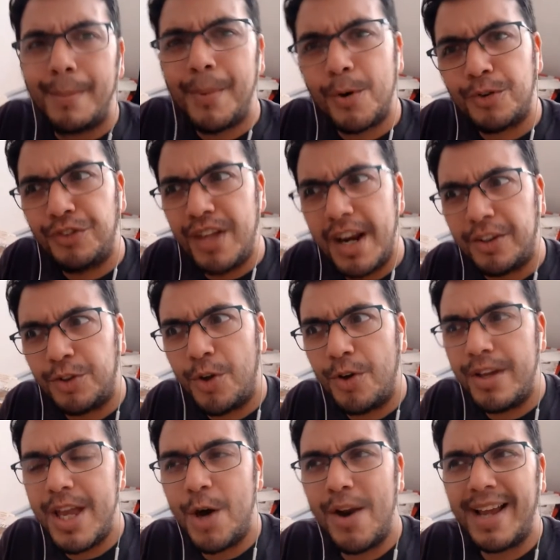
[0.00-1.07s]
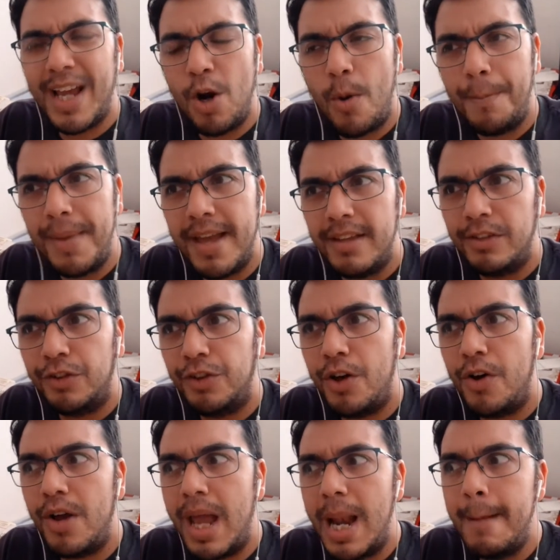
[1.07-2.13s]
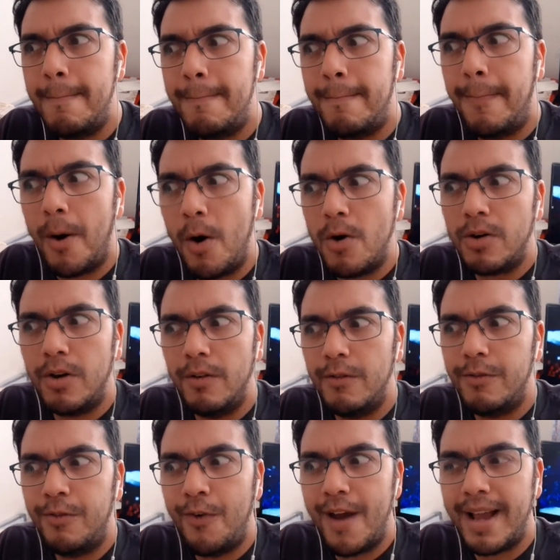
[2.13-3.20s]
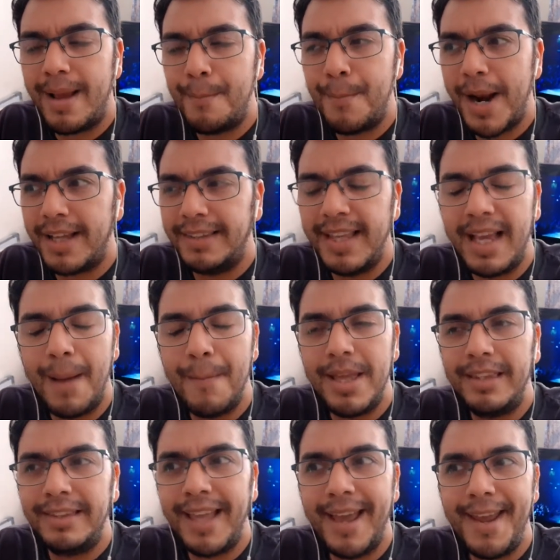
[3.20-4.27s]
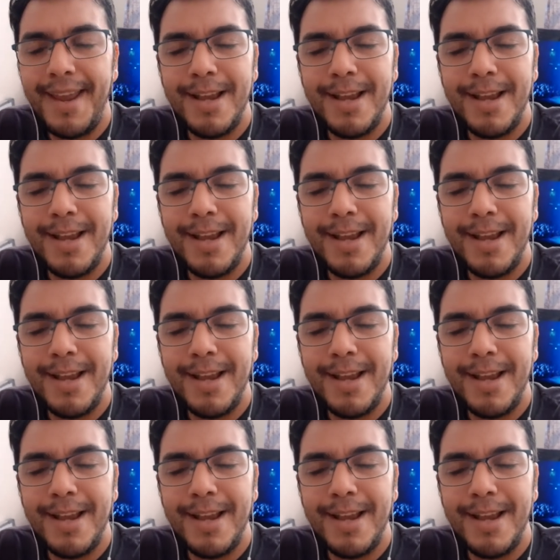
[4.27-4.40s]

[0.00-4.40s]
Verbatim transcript: Por cierto, y ahora que lo pienso, el punk fue prácticamente